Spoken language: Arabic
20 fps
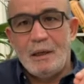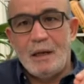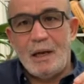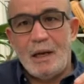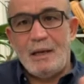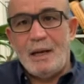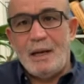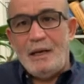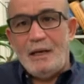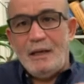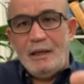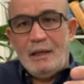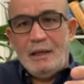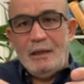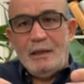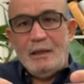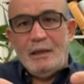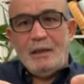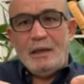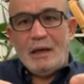أن
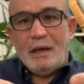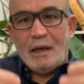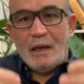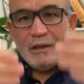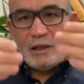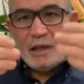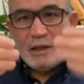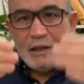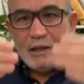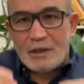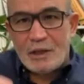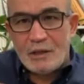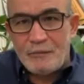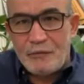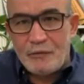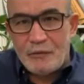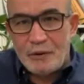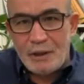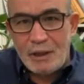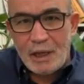اللي يرأس هذه
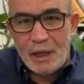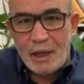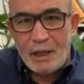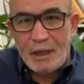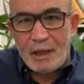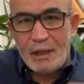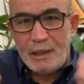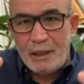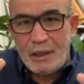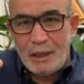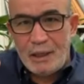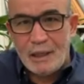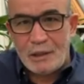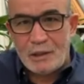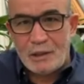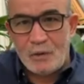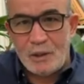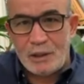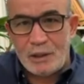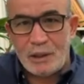السمفونية اللي هي
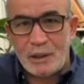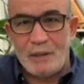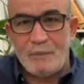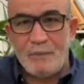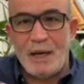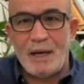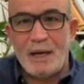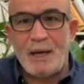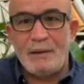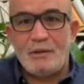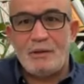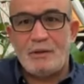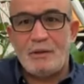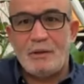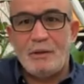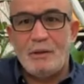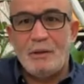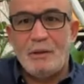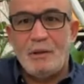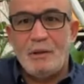دولة الإمارات
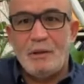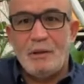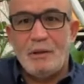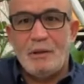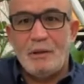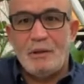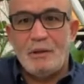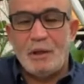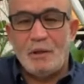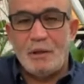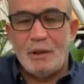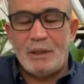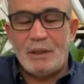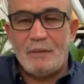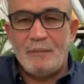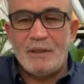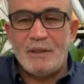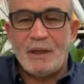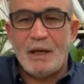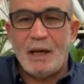دولة
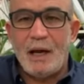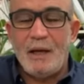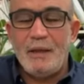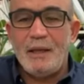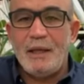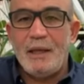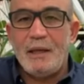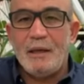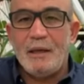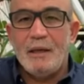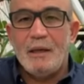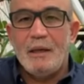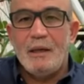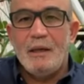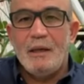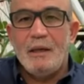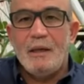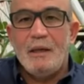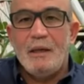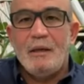المسخ هذه
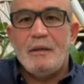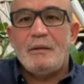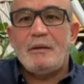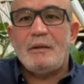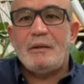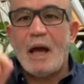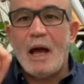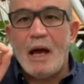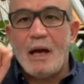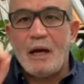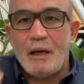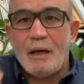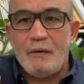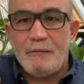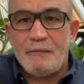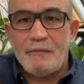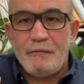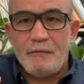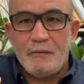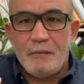
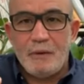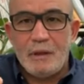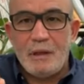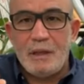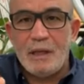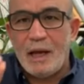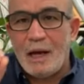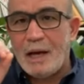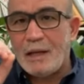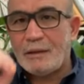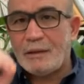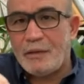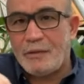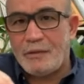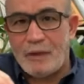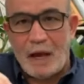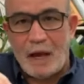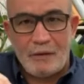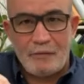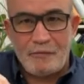تعرف نقاط
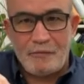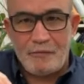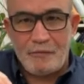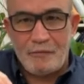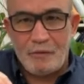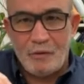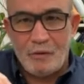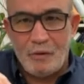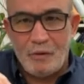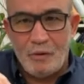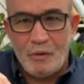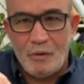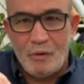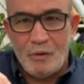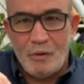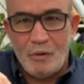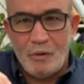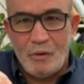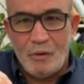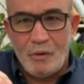الضعف
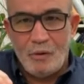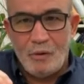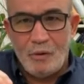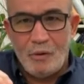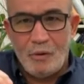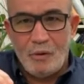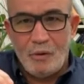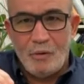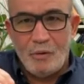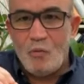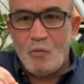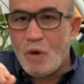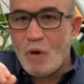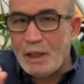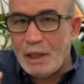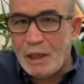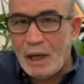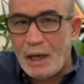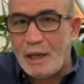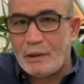
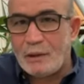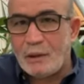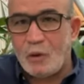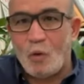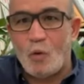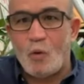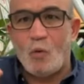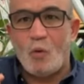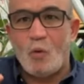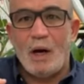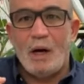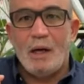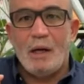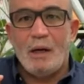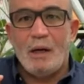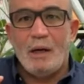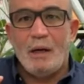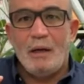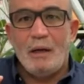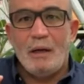ونقاط القوة
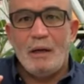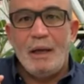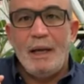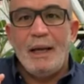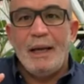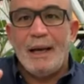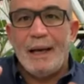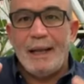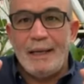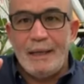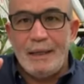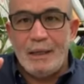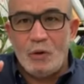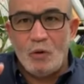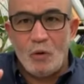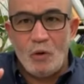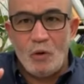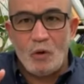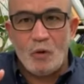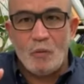
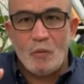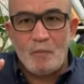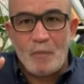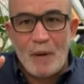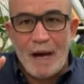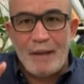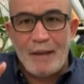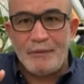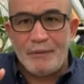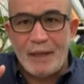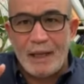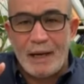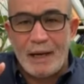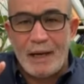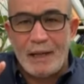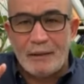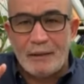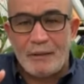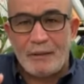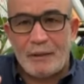خليني نقول لكم بعض
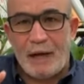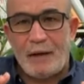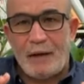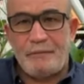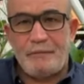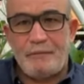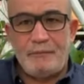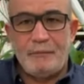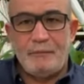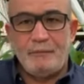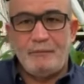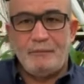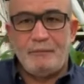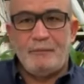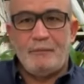نقاط الضعف